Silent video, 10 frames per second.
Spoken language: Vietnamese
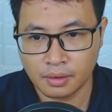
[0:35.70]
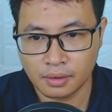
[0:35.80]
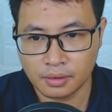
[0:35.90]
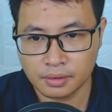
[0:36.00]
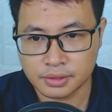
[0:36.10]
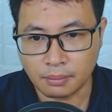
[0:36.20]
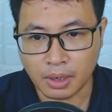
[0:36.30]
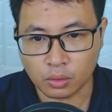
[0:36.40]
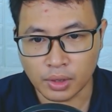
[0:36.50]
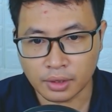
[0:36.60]
Sắc mặt
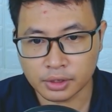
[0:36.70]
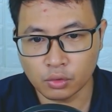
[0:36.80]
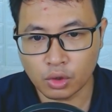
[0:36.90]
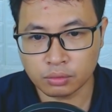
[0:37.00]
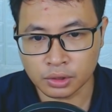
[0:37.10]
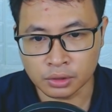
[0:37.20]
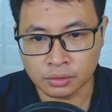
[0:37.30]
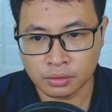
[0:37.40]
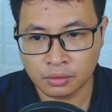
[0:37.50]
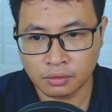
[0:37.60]
của lăng tiêu công tử
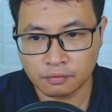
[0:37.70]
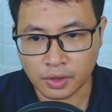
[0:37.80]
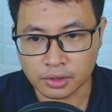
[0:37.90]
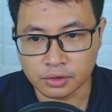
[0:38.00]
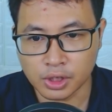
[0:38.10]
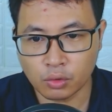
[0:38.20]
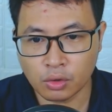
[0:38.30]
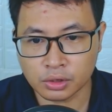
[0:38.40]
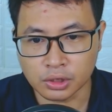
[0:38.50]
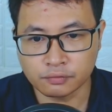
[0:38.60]
Và tử tiêu
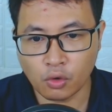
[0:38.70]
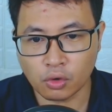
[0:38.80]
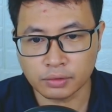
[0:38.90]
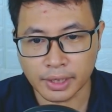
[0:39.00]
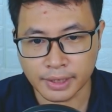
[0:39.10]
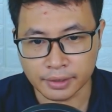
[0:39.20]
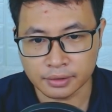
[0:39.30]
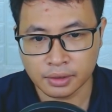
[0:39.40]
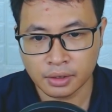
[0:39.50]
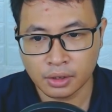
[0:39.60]
công tử vô cùng đại nhạt
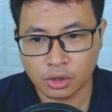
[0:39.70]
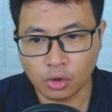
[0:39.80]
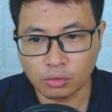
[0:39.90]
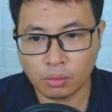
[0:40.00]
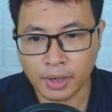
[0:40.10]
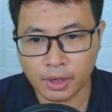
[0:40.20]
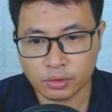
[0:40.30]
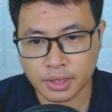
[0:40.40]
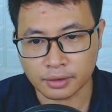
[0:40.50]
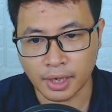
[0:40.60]
Cũng không hề có
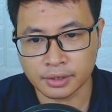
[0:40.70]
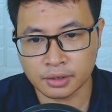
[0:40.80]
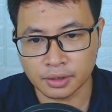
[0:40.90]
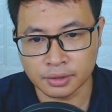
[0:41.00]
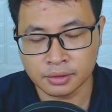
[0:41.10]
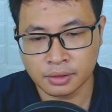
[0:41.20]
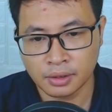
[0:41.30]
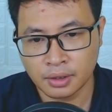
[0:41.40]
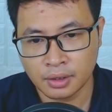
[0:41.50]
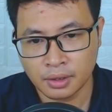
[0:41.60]
trạng thái thất kinh
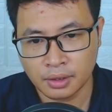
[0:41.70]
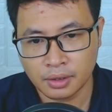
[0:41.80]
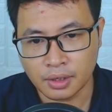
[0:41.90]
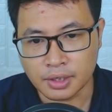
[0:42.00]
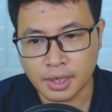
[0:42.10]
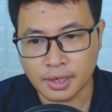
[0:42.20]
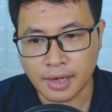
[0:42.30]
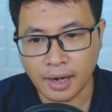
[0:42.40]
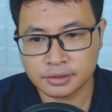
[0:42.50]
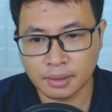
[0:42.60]
Hiển nhiên là
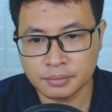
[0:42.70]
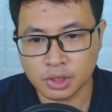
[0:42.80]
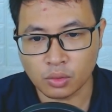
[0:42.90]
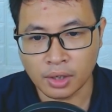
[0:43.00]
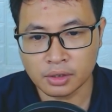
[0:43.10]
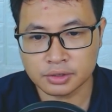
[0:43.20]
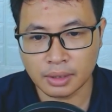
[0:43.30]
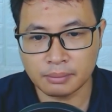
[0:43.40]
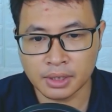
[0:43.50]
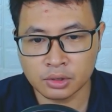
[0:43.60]
đã sớm dự đoán được diễn
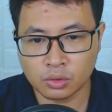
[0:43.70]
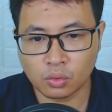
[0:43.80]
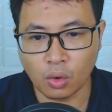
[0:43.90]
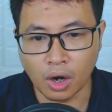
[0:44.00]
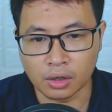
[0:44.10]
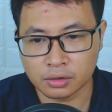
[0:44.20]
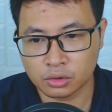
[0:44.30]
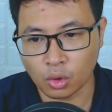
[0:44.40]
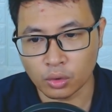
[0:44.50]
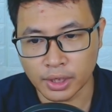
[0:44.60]
biến Của
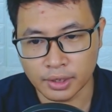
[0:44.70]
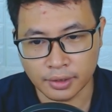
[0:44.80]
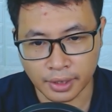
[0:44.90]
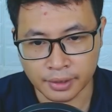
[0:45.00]
tổ đình lần này